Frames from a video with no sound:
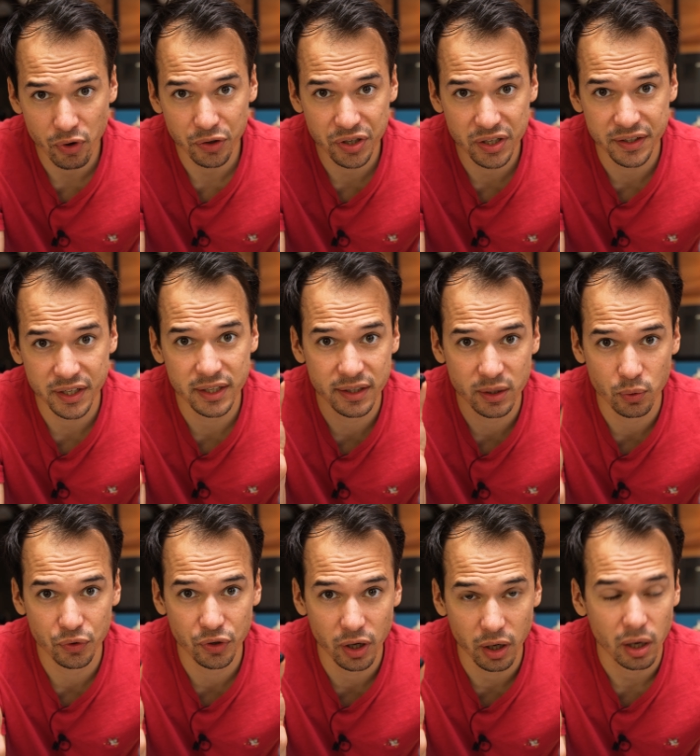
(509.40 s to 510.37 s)
pour utiliser les
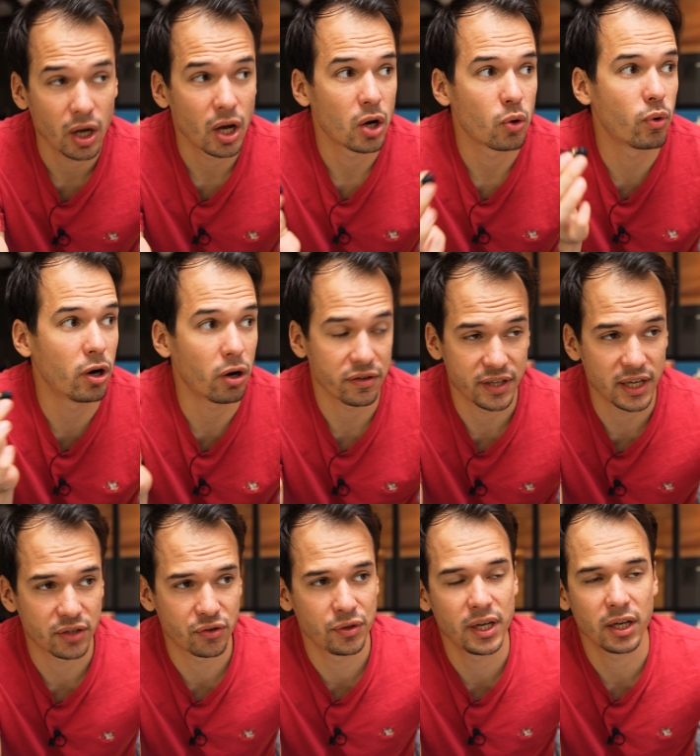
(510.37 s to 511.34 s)
écouteurs, ou alors
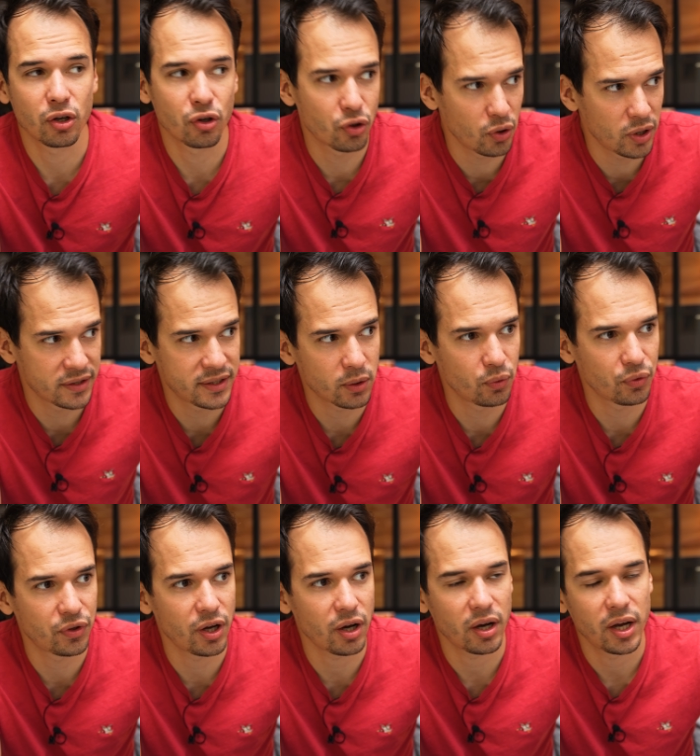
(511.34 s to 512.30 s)
sélectionner que les
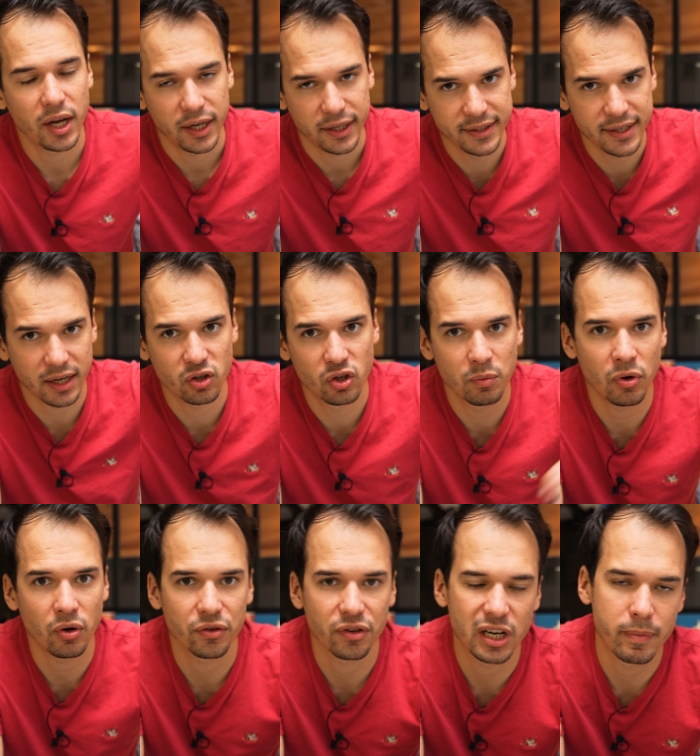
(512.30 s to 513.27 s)
écouteurs
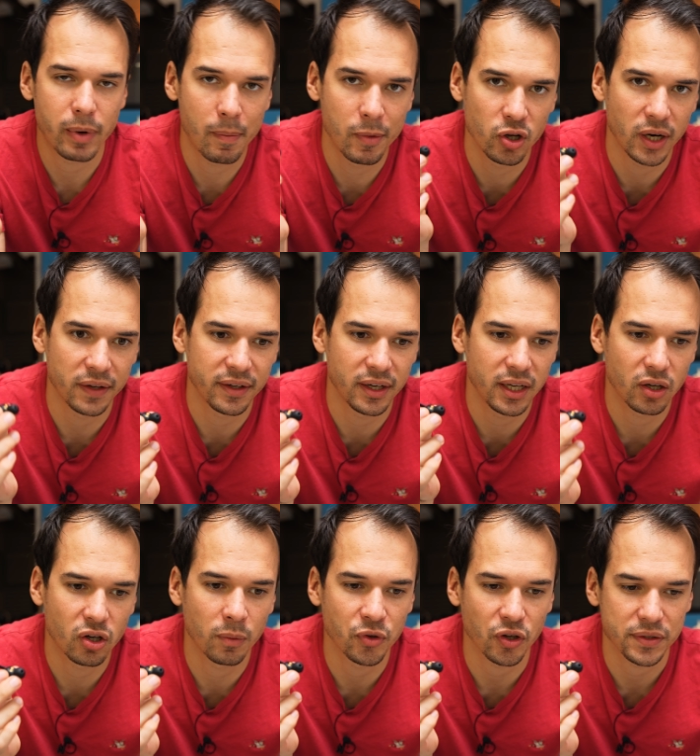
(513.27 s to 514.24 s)
directement dans les paramètres de la télé
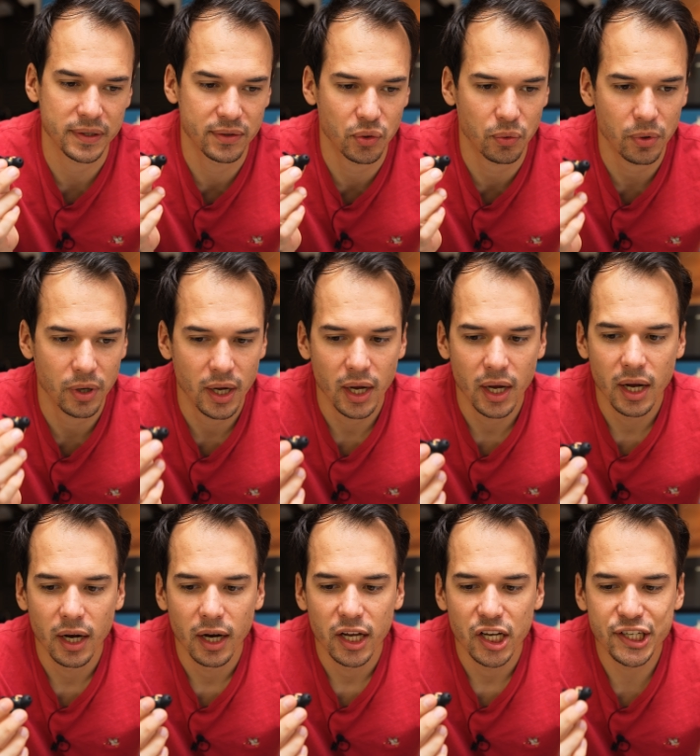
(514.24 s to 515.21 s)
comme sortie son,
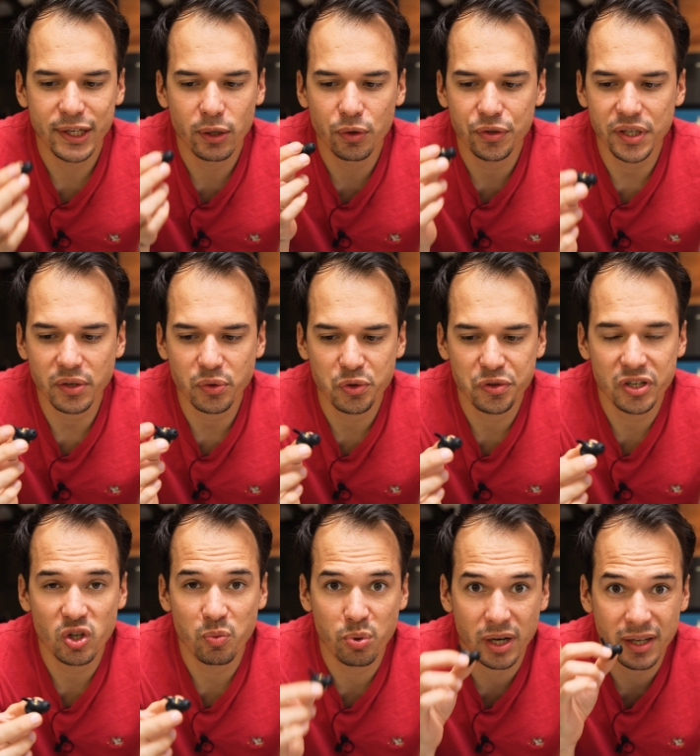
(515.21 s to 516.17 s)
j'ai eu aussi un souci
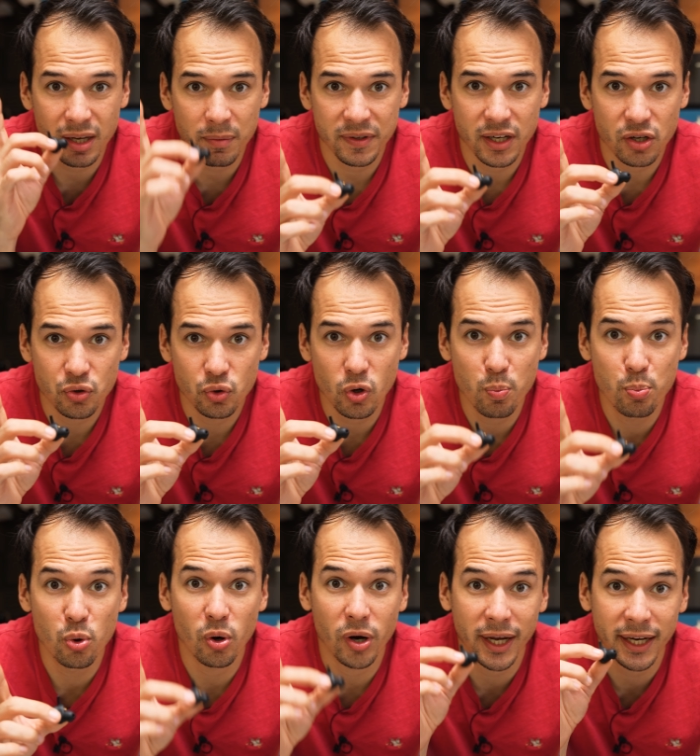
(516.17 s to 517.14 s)
depuis la dernière mise à jour
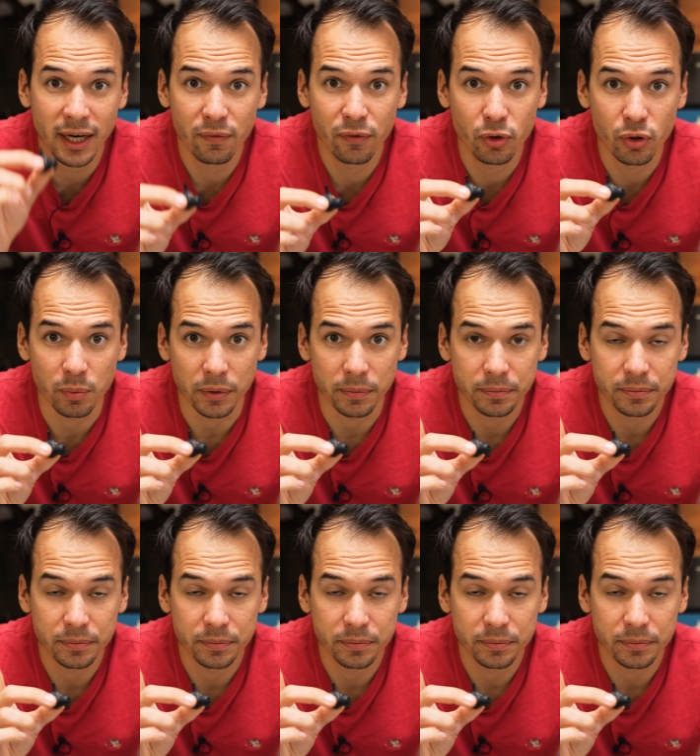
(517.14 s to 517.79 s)
pour régler le volume.